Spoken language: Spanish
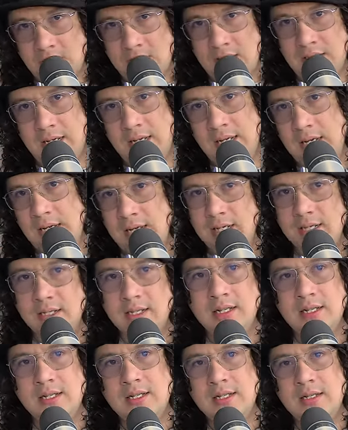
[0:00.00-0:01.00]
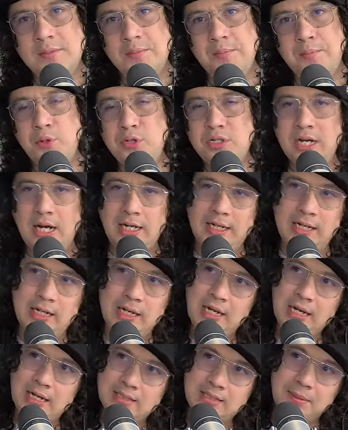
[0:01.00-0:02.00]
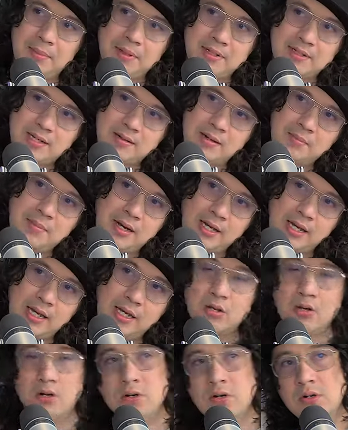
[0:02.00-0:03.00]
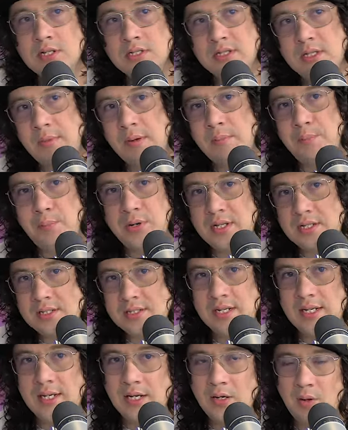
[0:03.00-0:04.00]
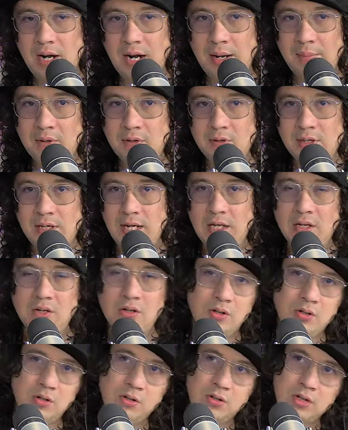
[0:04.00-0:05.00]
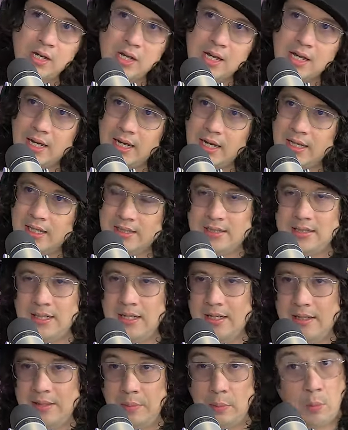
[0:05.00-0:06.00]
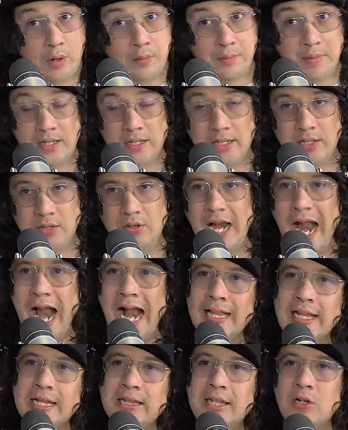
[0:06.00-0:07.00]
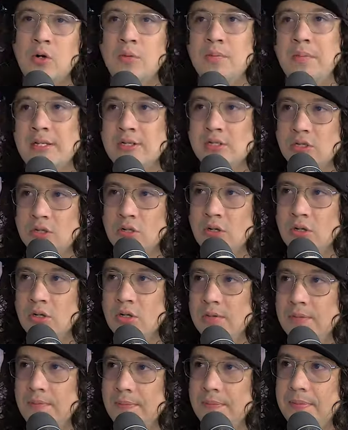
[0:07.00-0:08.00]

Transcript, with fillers: de pucha, aquí este man sabe más que yo, este man puede ser que lo haga mejor que yo, este buen vendedor. ¿Alguien te convenció